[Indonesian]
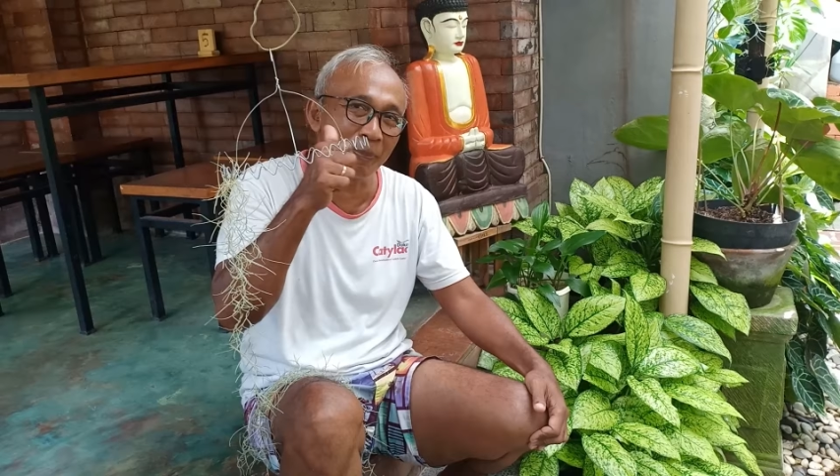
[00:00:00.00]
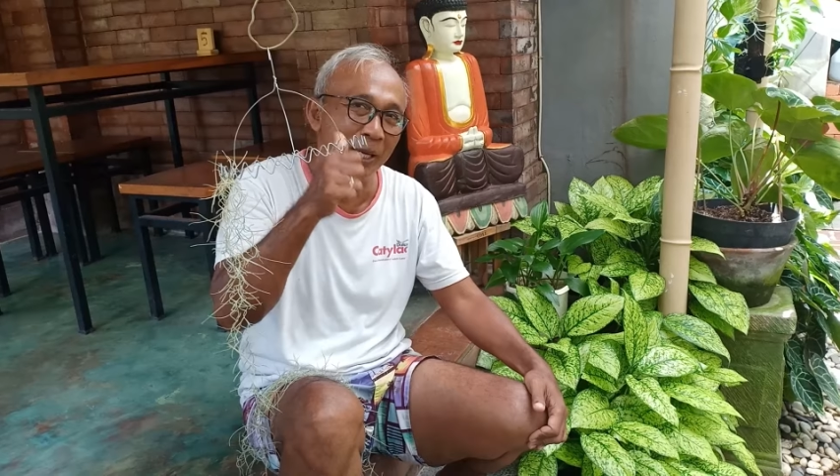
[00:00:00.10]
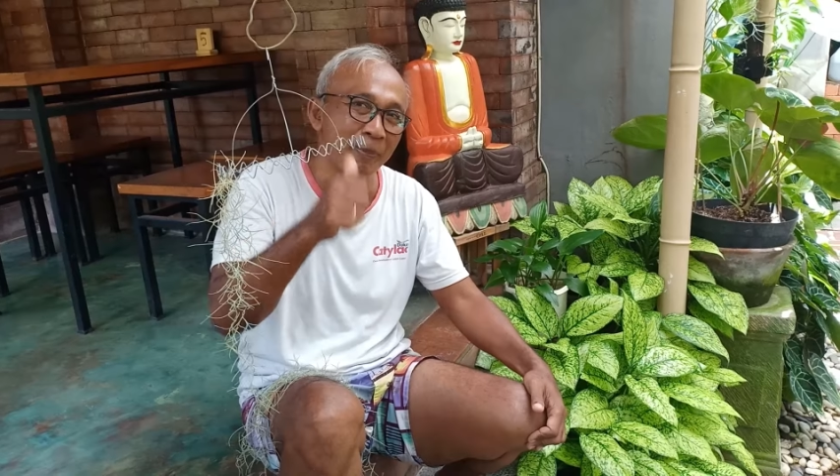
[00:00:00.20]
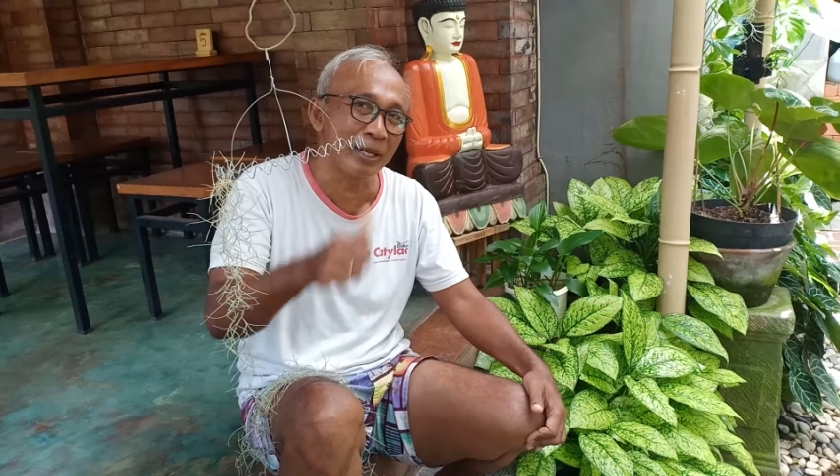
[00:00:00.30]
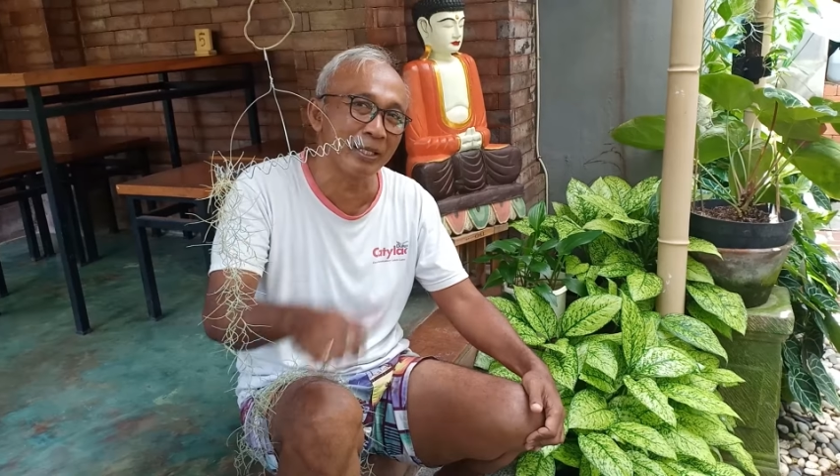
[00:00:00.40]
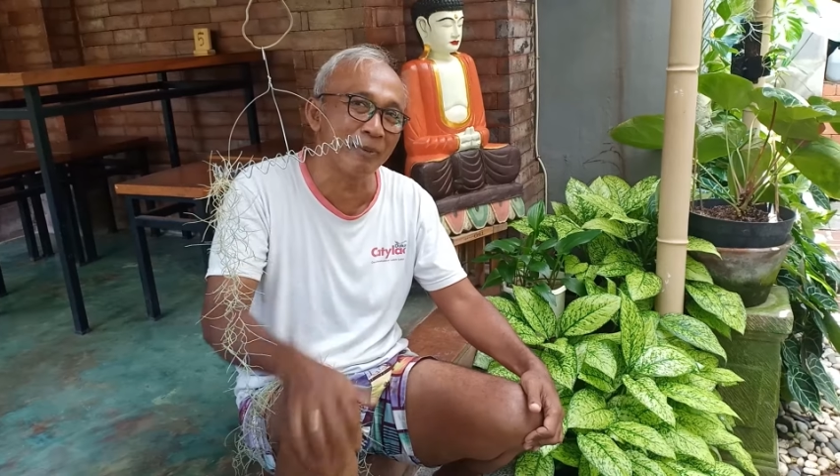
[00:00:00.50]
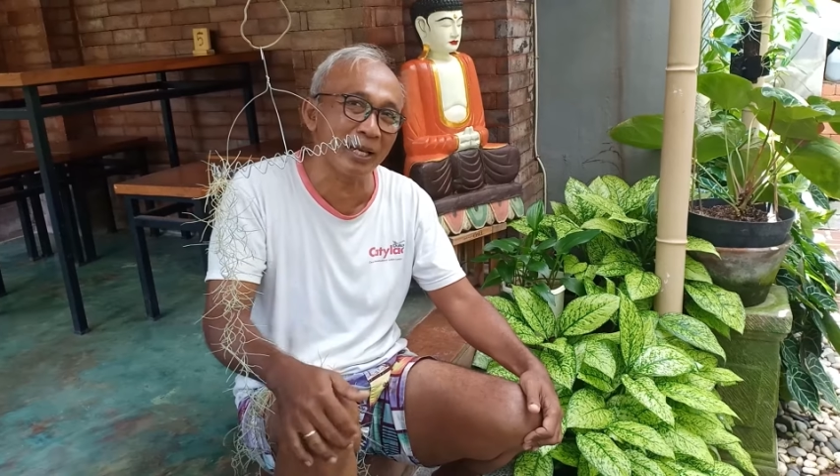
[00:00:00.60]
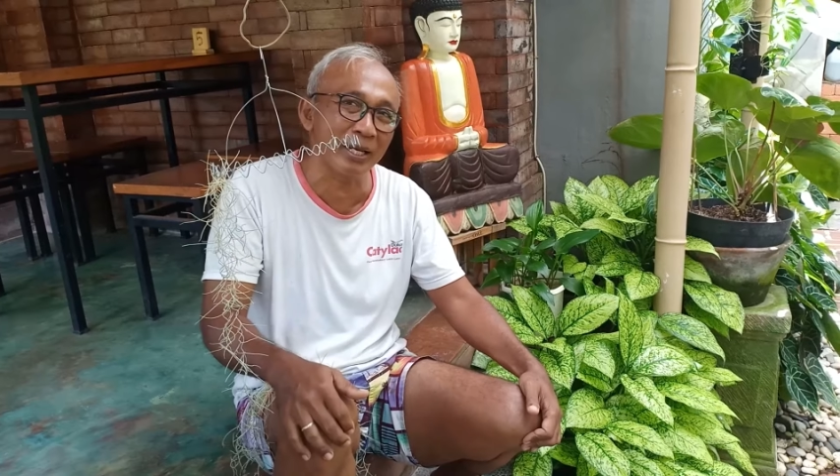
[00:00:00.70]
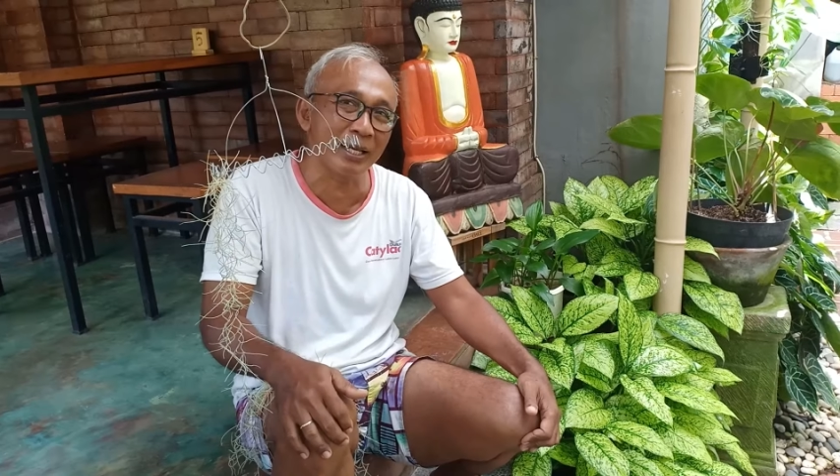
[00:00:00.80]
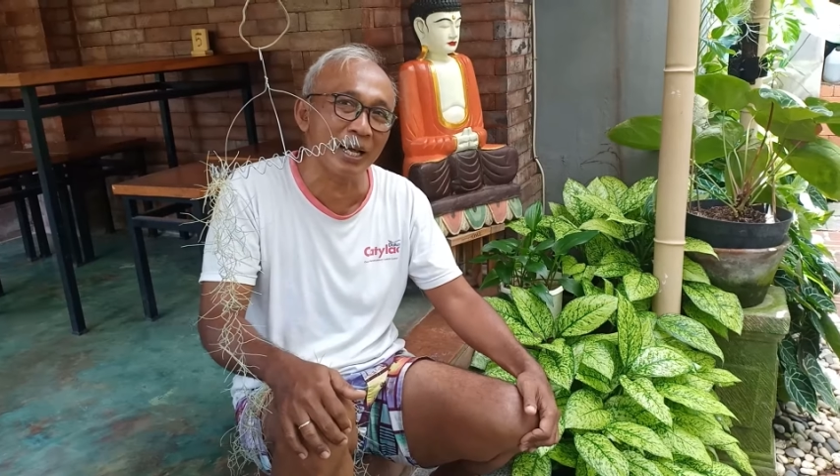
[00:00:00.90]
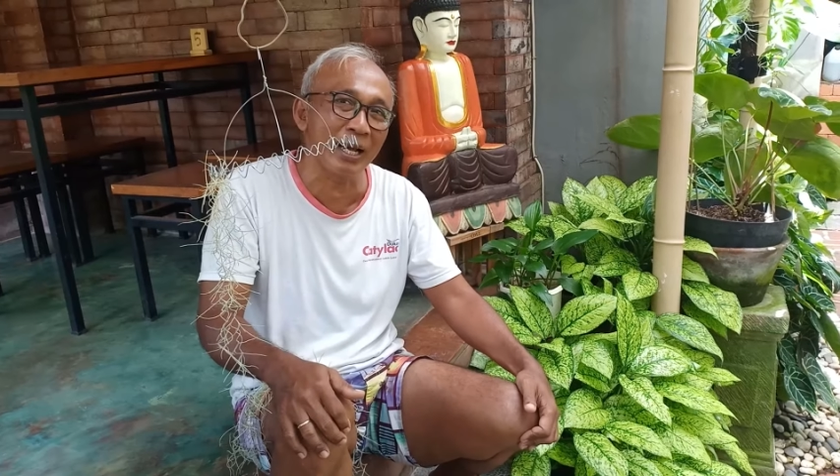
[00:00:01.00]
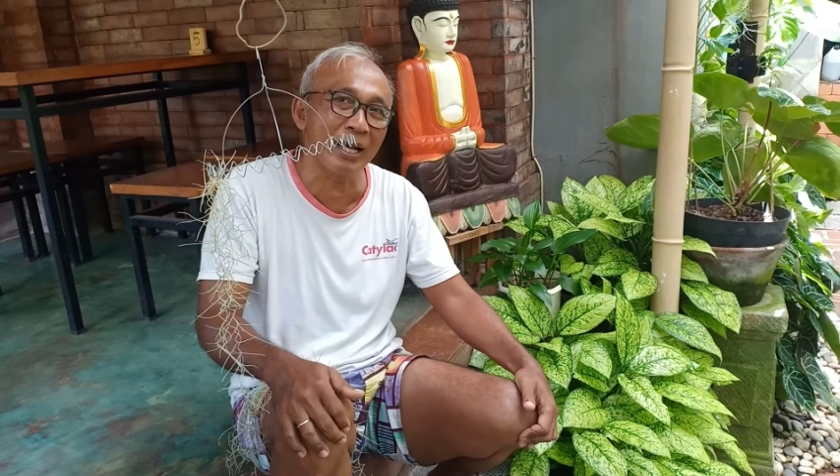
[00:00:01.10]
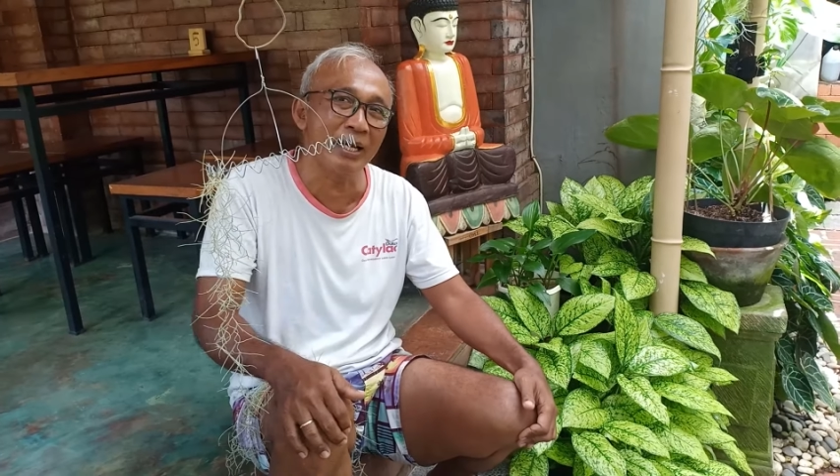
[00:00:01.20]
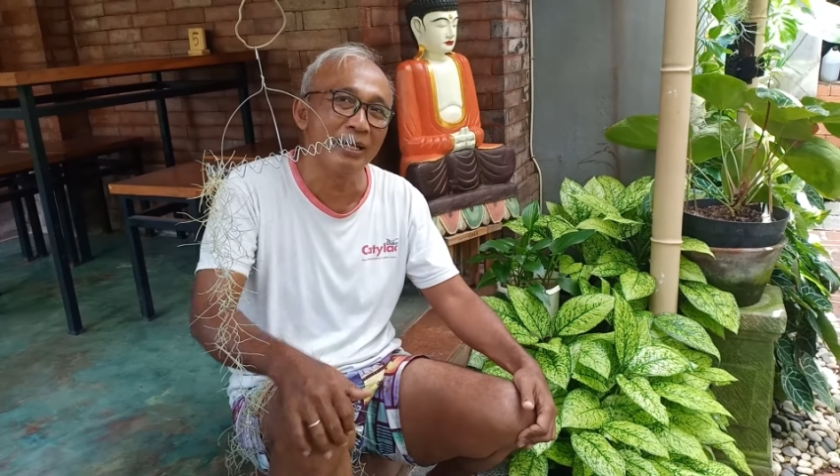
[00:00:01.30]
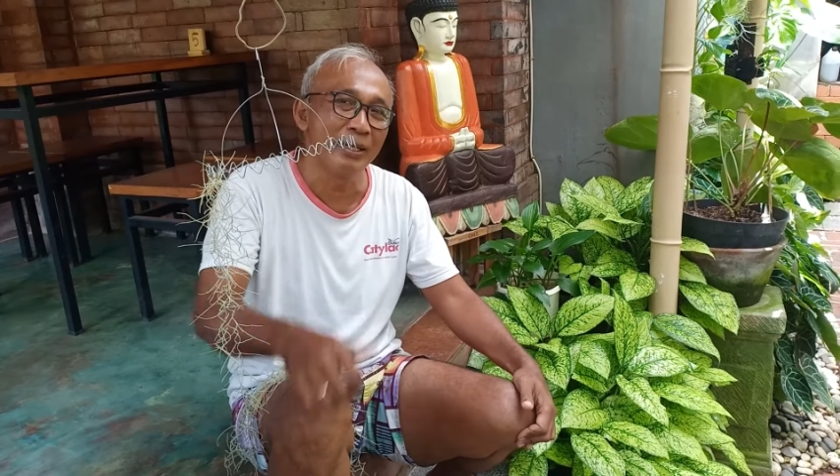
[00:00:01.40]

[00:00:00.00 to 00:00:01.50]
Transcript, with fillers: pernah berhenti berkarya,